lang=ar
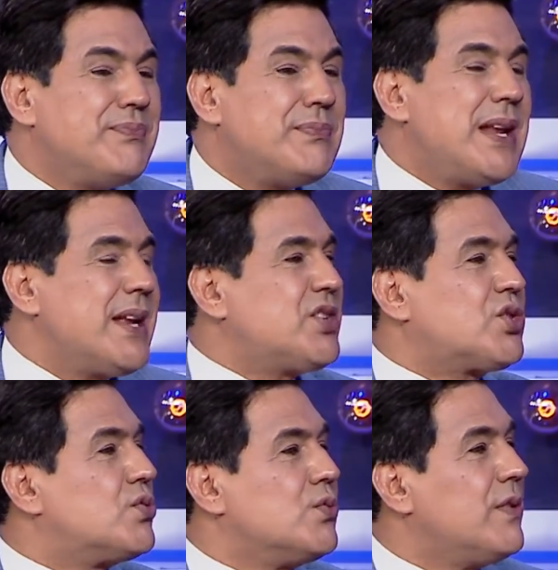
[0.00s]
ما
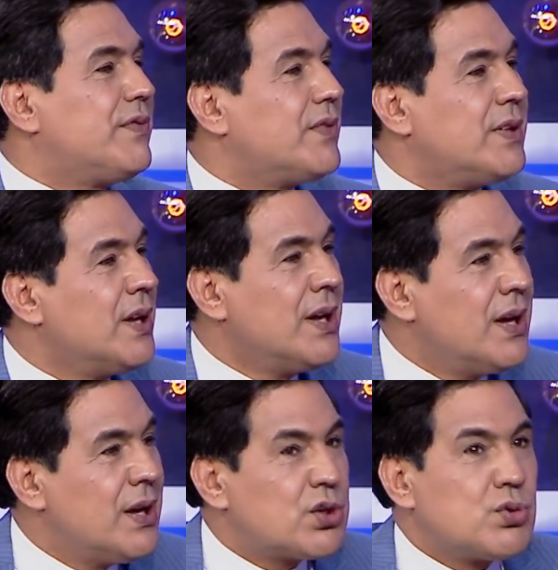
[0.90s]
نعرفش شو الف...
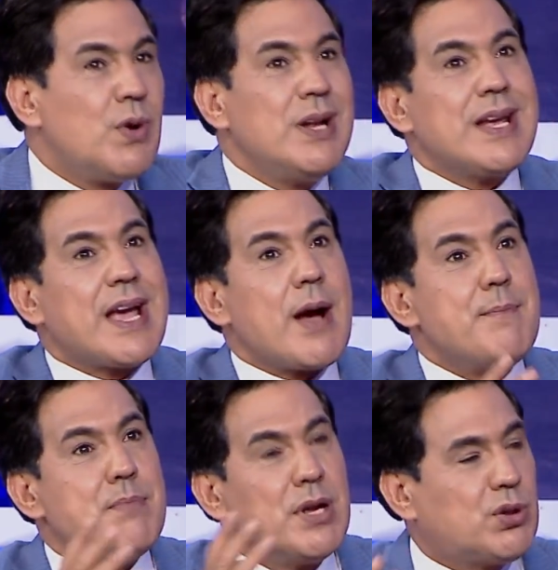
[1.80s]
اللي
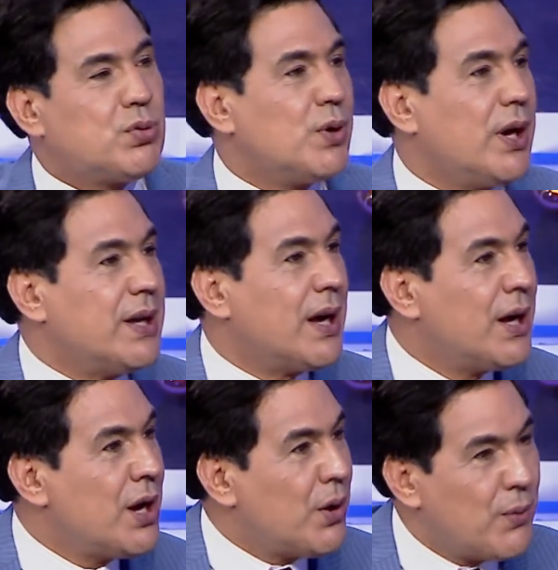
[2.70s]
خمته هي
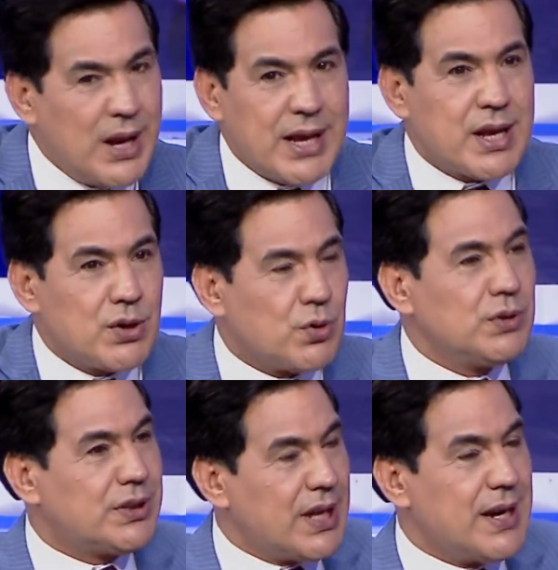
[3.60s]
ولكن
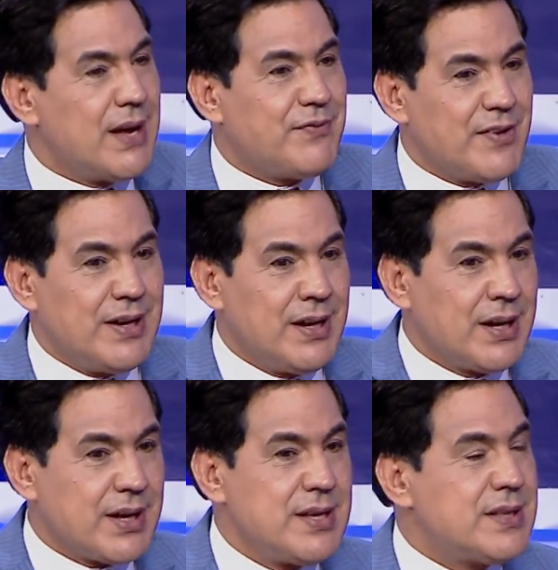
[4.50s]
كنت انا في ال...
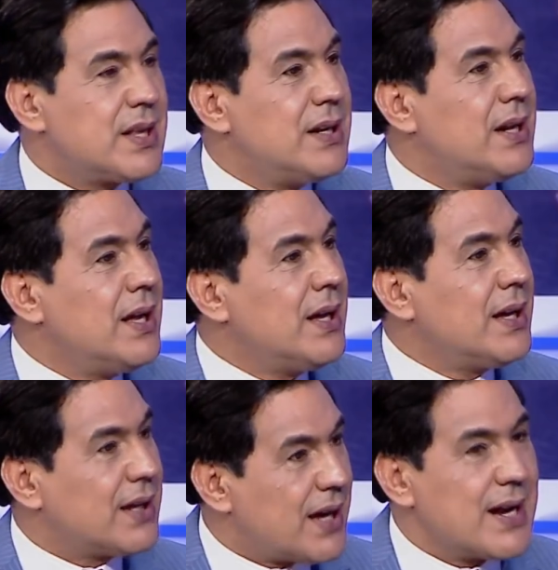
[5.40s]
خذيت ال...
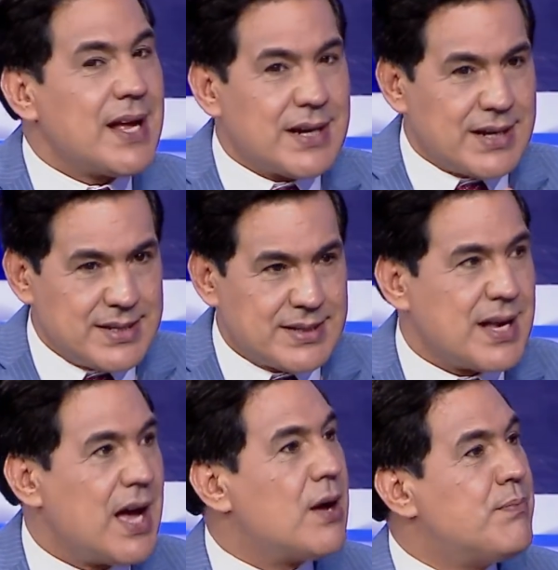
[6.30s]
القرار
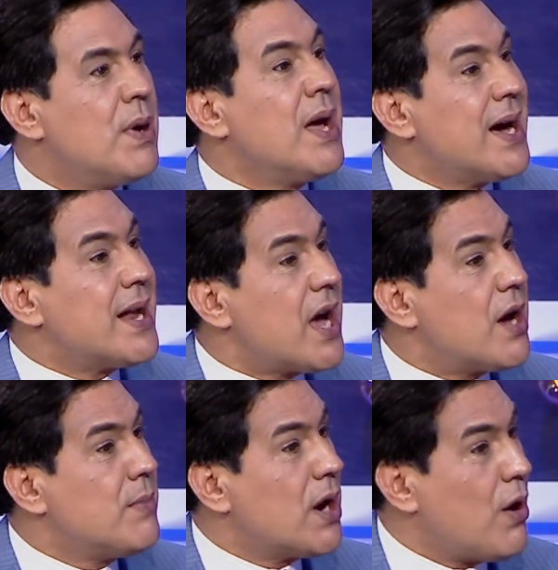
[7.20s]
الصائب
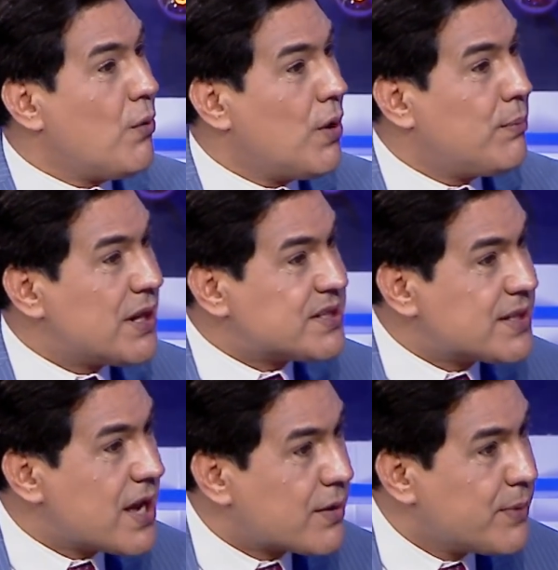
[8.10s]
رغم راهو
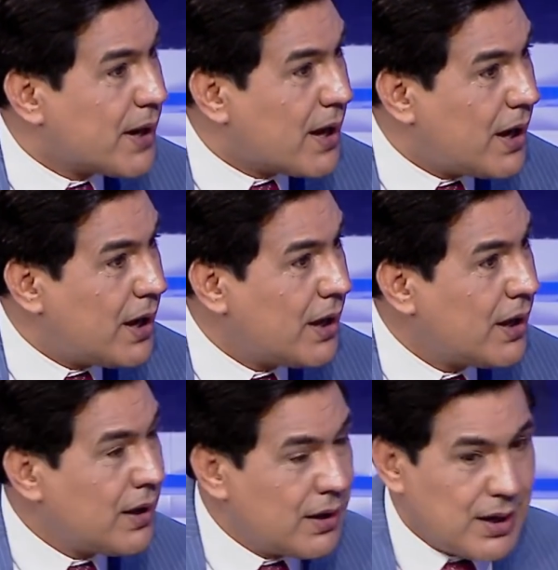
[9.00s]
بلاصتها كبيره
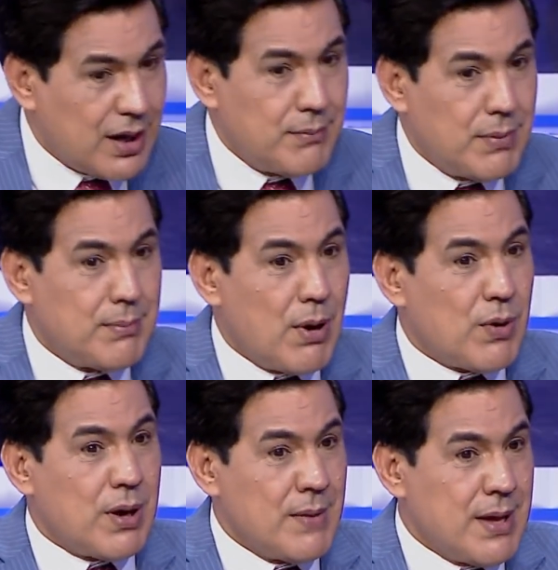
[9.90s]
رغم
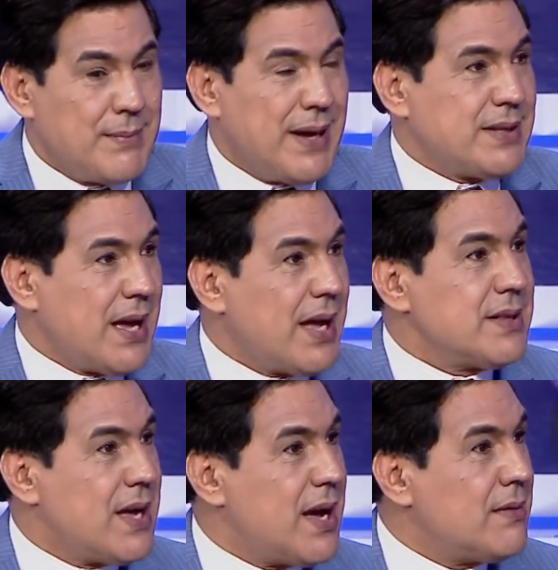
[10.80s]
موقف معناتها
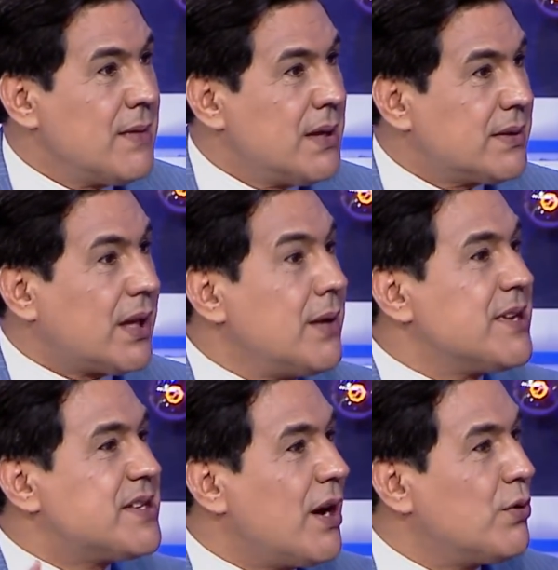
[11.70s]
عندها
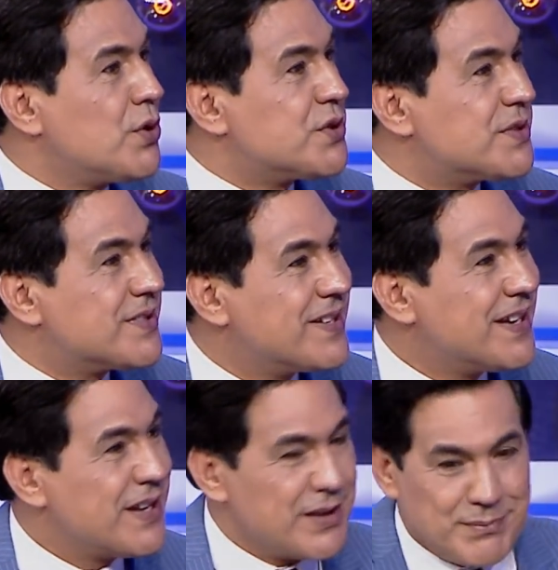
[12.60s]
تقريبا ساعه ونص
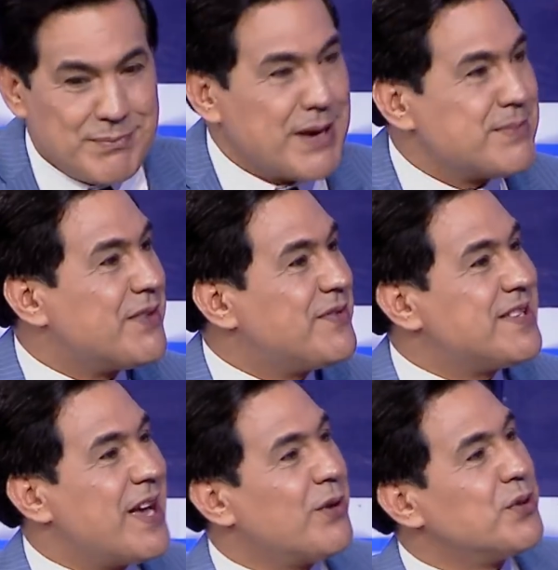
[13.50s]
مبرمجه في
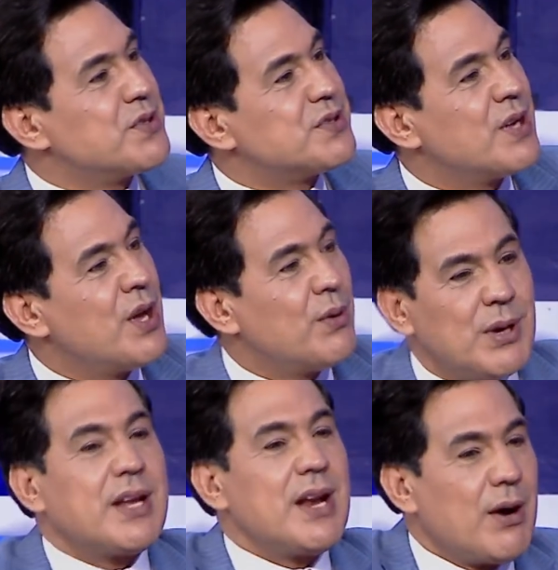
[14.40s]
ساعه ونص به
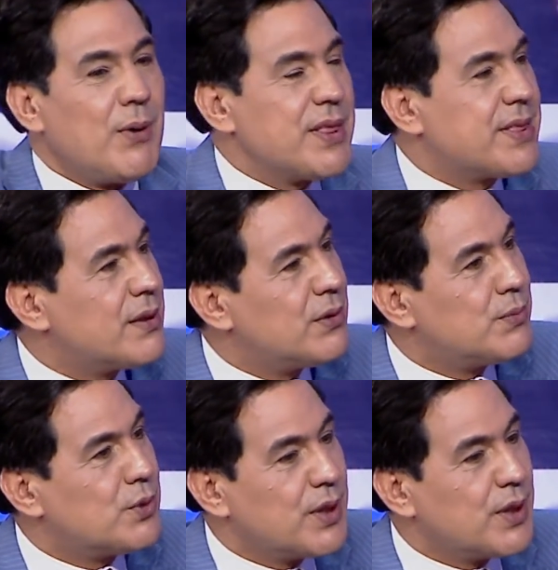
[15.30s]
ولكن عوضت الامور